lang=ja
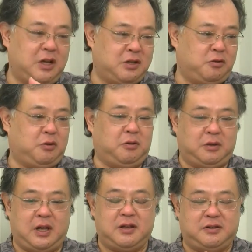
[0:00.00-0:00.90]
な状況
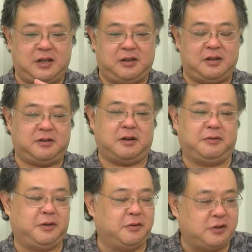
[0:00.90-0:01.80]
で SNS が
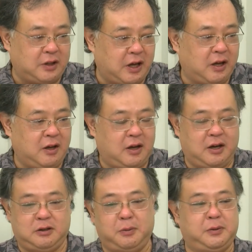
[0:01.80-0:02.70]
普及してえ
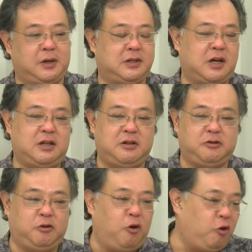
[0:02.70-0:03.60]
人々がジャ
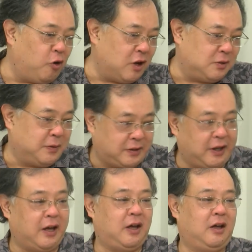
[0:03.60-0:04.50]
ーナリストごっこを始めて
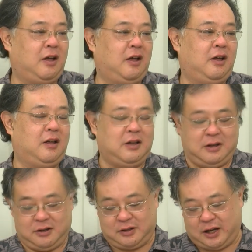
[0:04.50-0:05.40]
そうですそうです
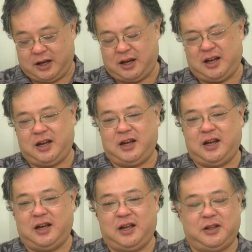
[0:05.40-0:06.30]

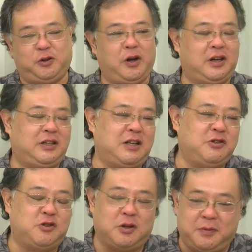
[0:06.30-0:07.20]
でとにかく来た
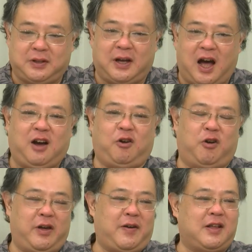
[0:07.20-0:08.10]
ニュースを見てあ
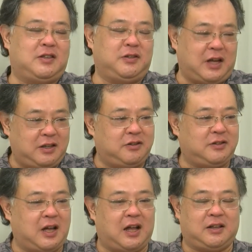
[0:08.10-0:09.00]
これは重大
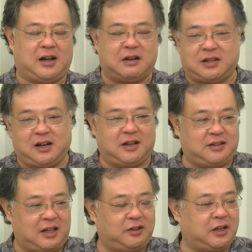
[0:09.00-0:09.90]
ニュースだ拡散拡
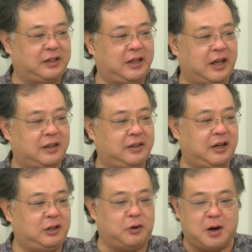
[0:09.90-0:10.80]
散とかってやっ
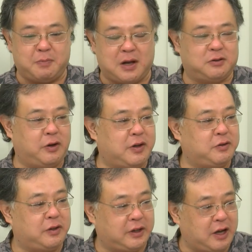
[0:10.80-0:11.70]
てるのはまあそれは
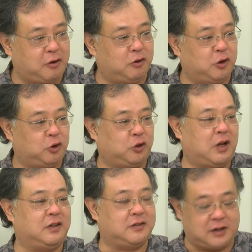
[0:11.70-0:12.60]
それで結構なこと
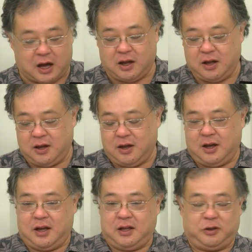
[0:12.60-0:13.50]
なんですが
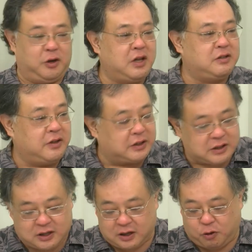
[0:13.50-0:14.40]
とりあえずね
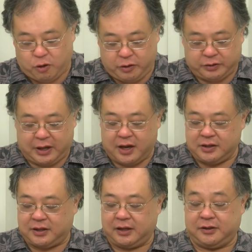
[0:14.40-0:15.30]
私からこれを提
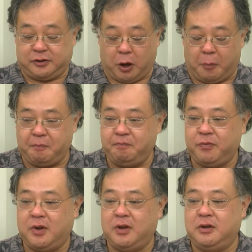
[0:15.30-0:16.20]
案したいんですよ、うん
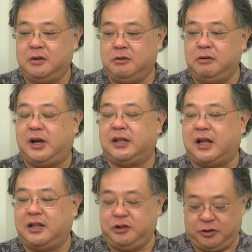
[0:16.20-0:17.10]
うん、受け
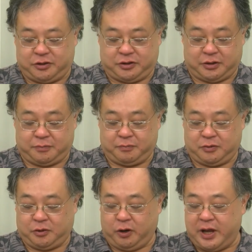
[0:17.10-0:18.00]
たニュース
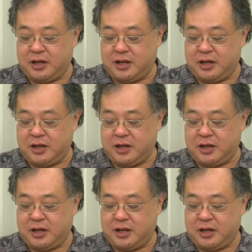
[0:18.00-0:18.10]
とりあ